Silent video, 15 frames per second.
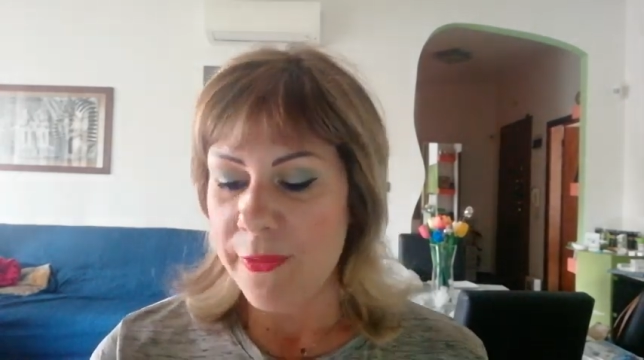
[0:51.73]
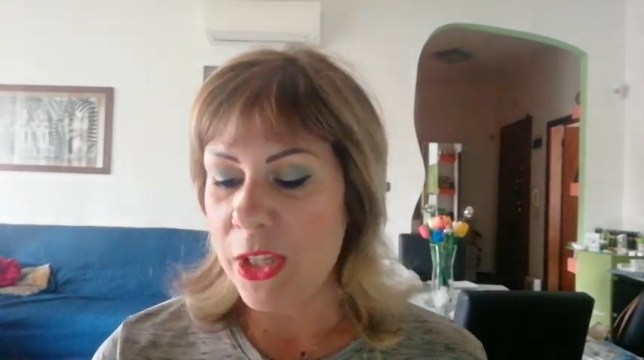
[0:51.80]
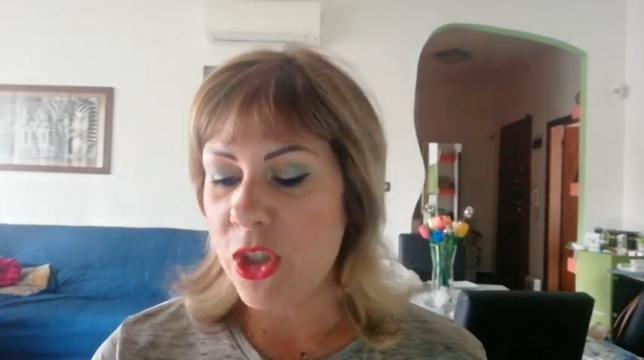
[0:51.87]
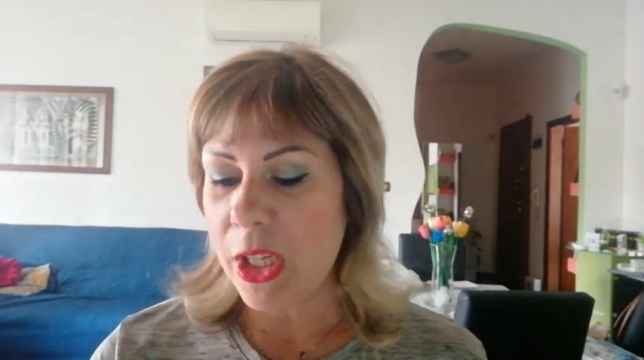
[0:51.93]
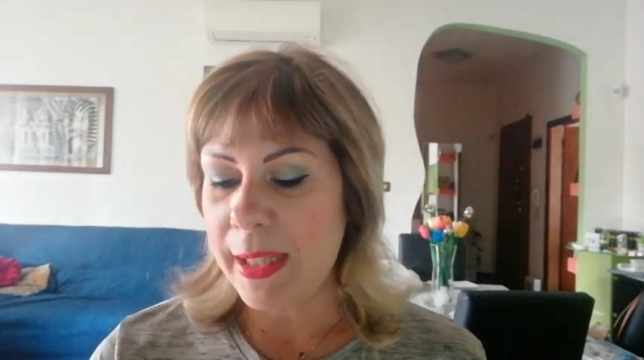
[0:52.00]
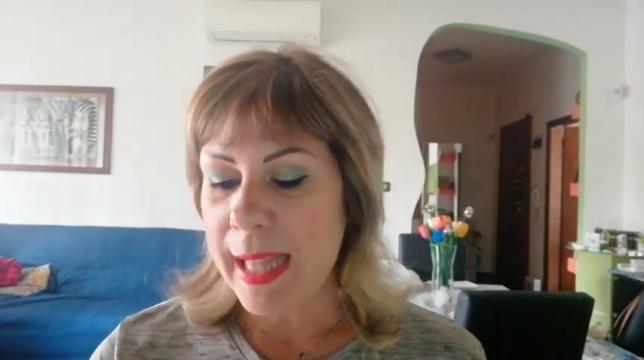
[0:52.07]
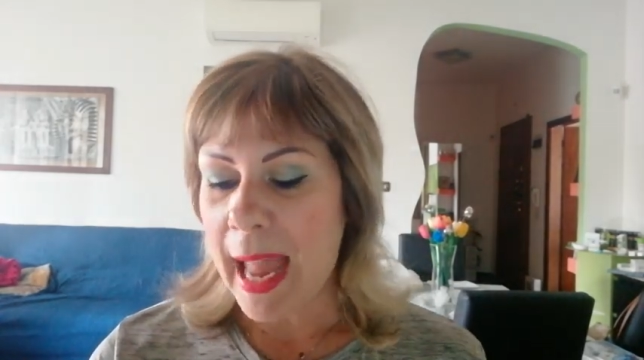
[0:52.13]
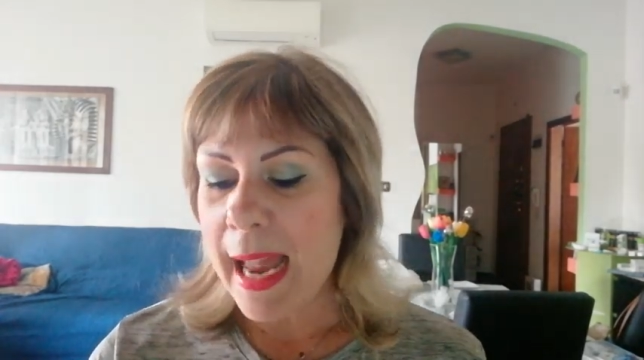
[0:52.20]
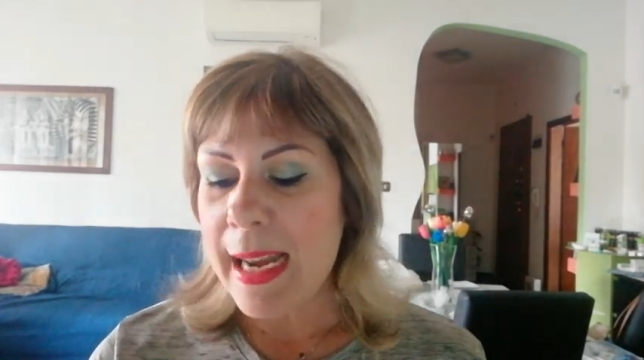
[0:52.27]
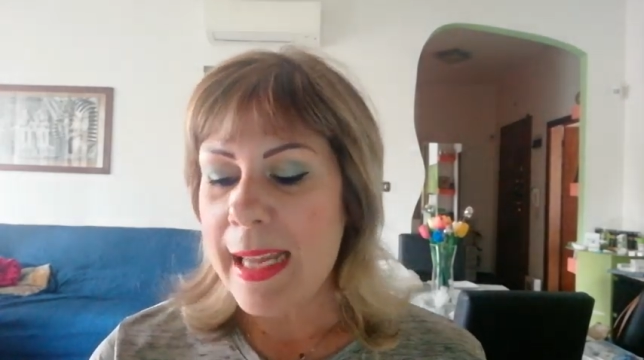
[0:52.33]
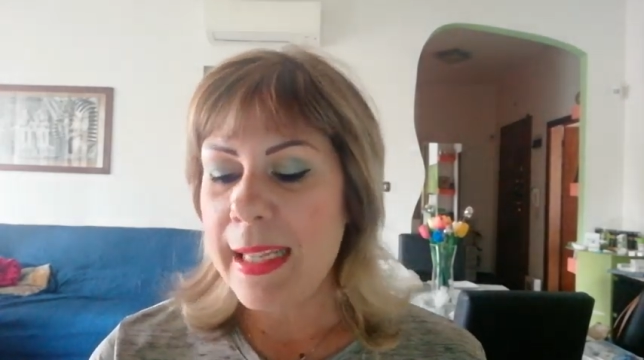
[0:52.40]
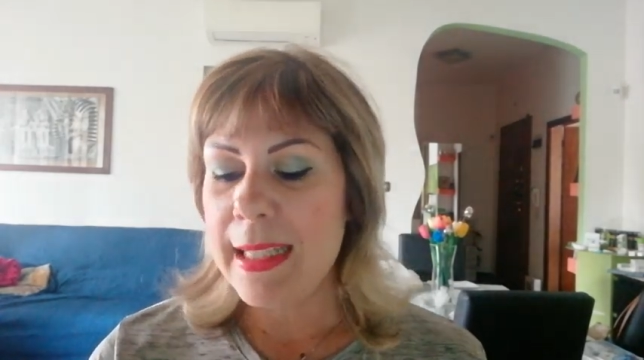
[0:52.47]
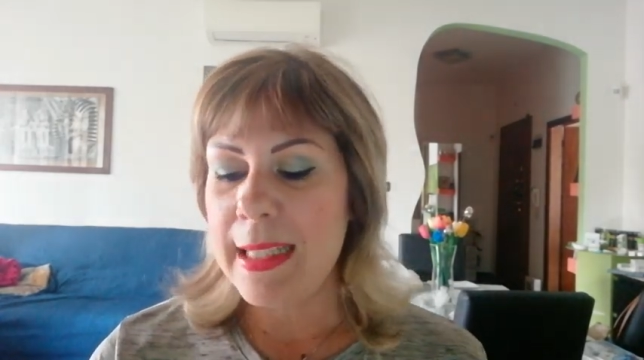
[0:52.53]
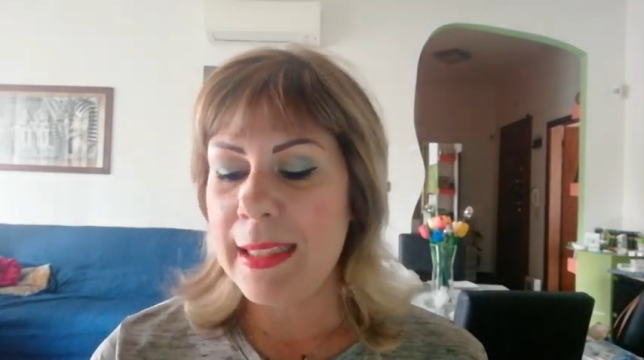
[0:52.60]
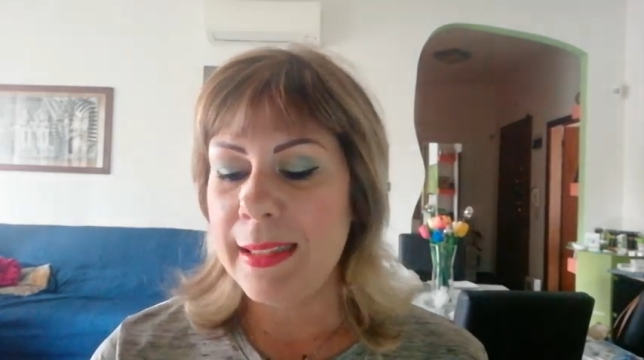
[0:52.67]
vegetale
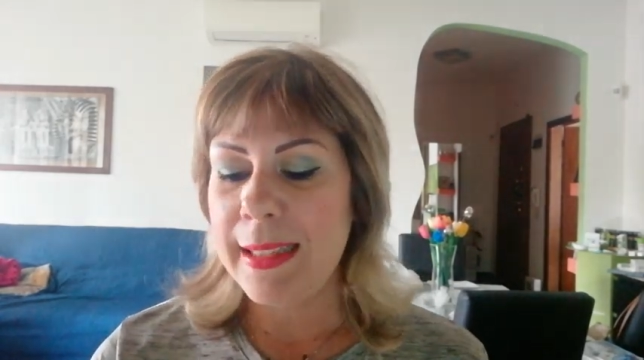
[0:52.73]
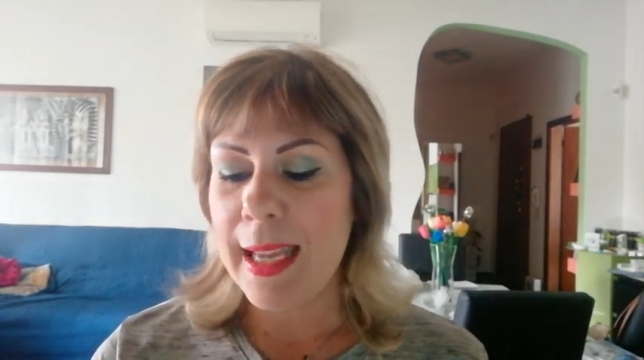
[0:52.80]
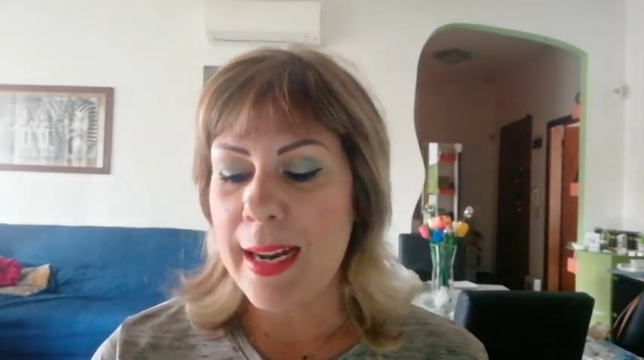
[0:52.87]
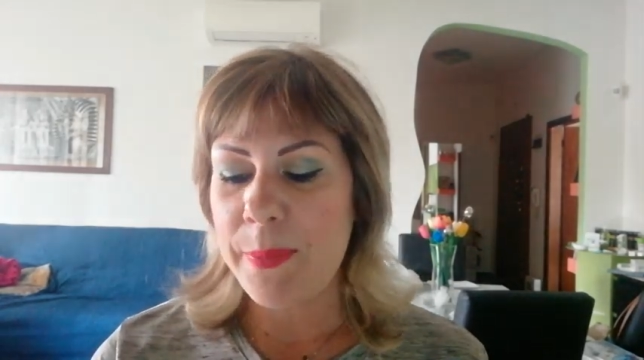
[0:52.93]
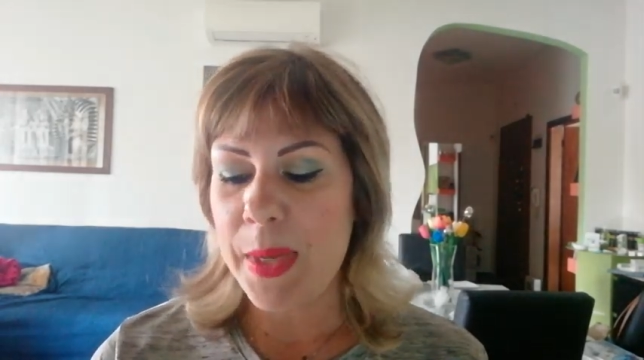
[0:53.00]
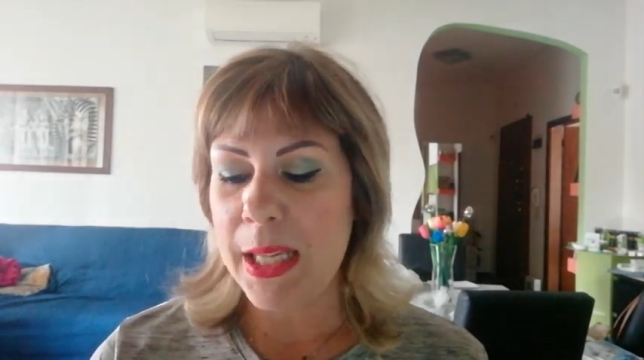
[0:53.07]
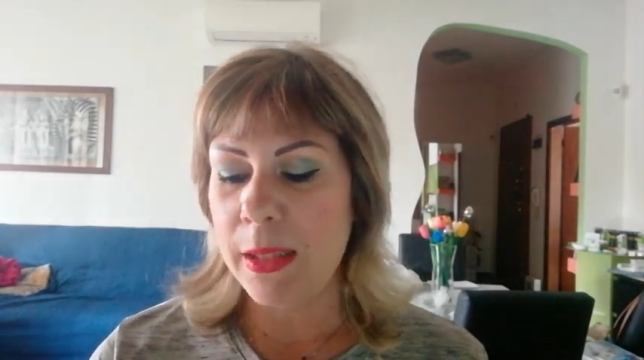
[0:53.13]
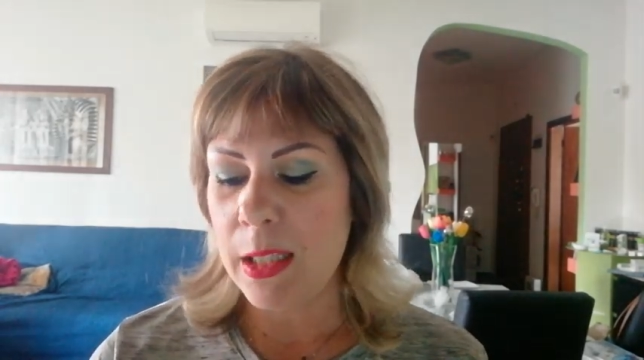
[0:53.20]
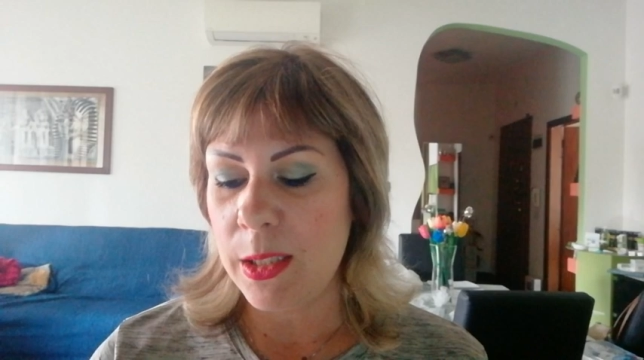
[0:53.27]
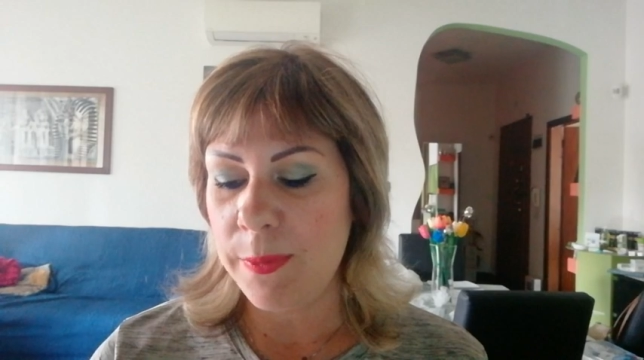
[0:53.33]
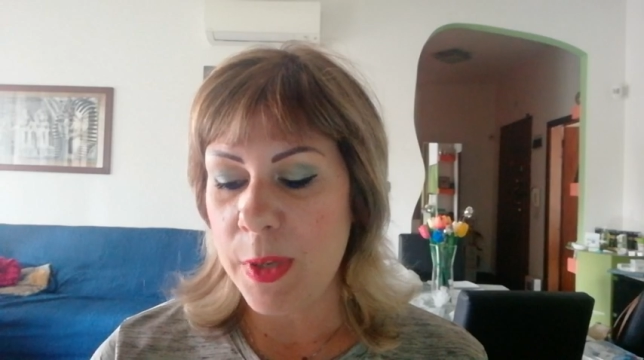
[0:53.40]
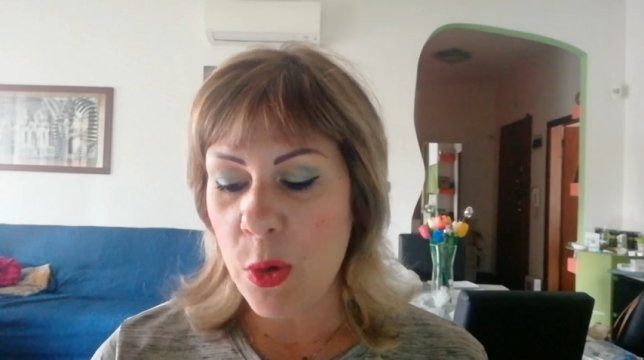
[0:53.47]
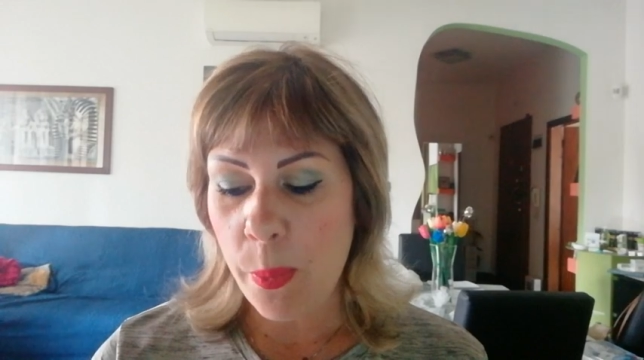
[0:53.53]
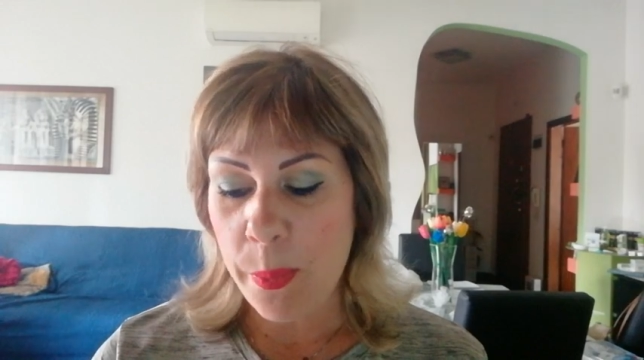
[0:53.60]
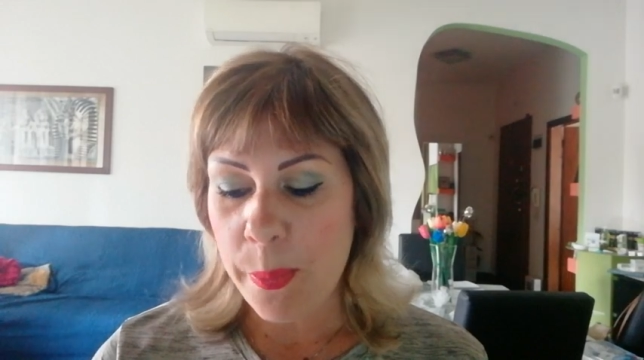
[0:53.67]
interamente
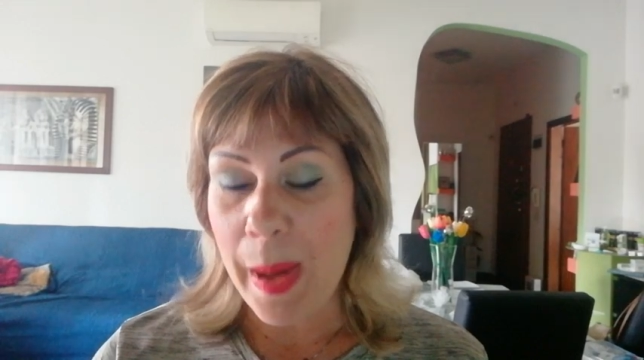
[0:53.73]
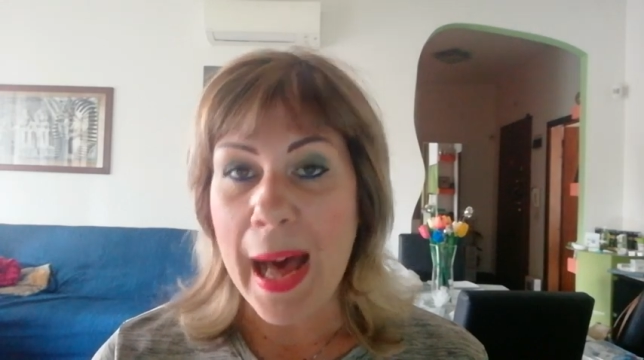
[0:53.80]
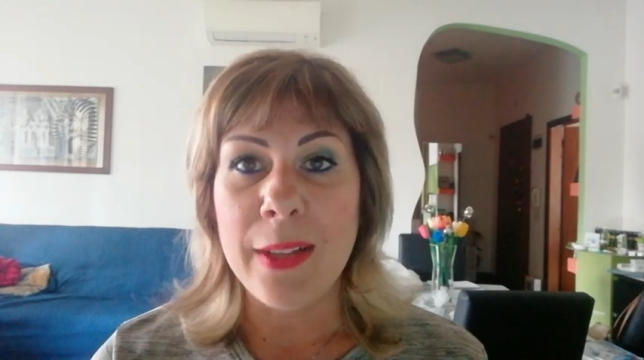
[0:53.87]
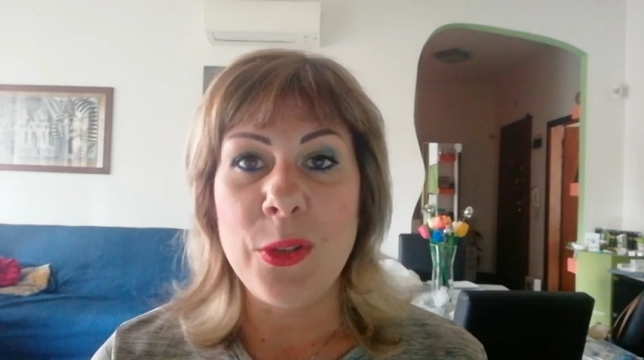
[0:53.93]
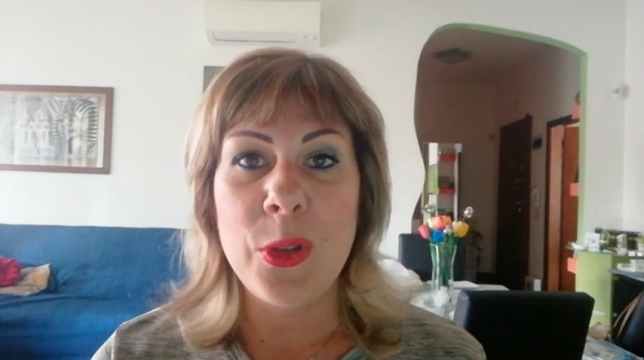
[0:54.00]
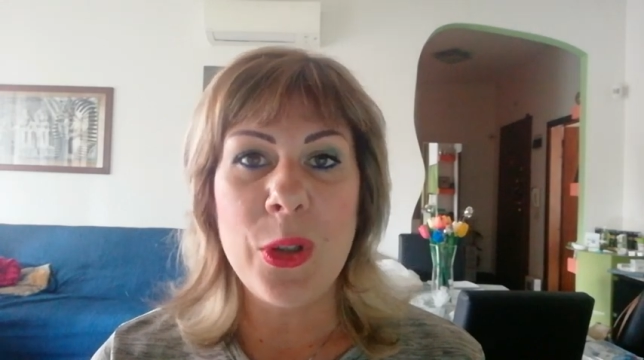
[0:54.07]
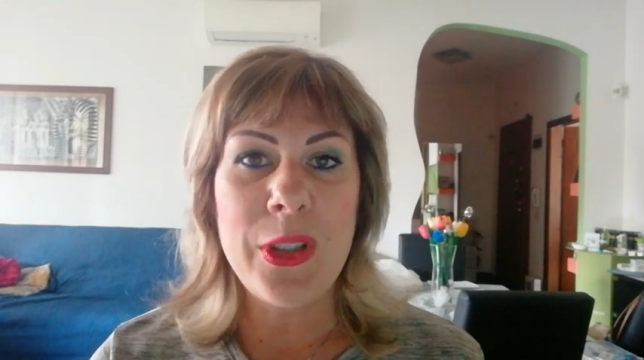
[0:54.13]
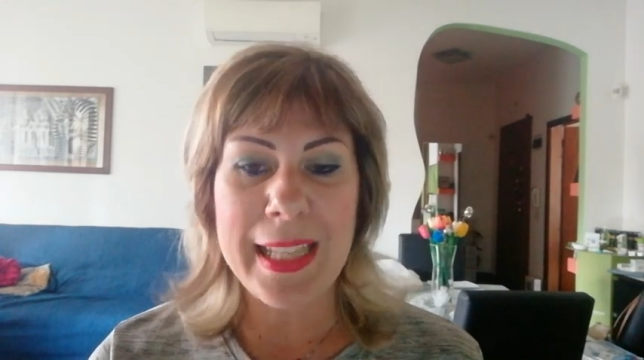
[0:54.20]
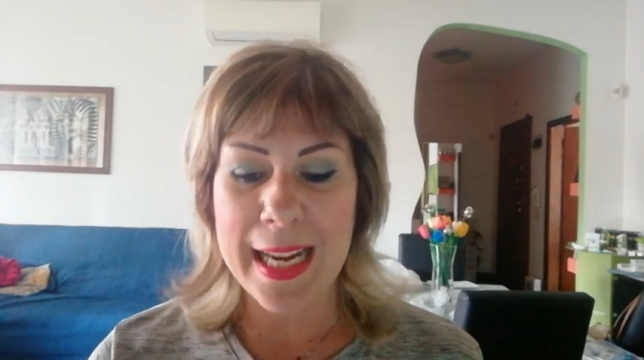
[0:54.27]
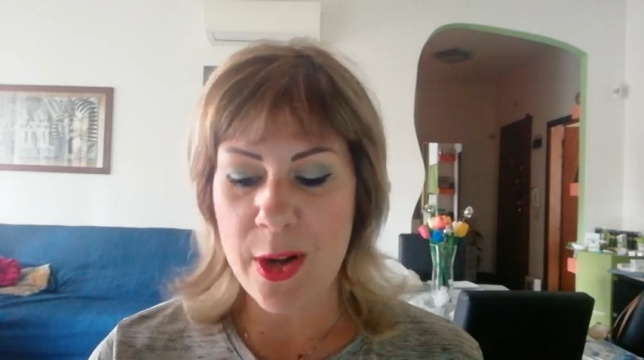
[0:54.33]
sviluppato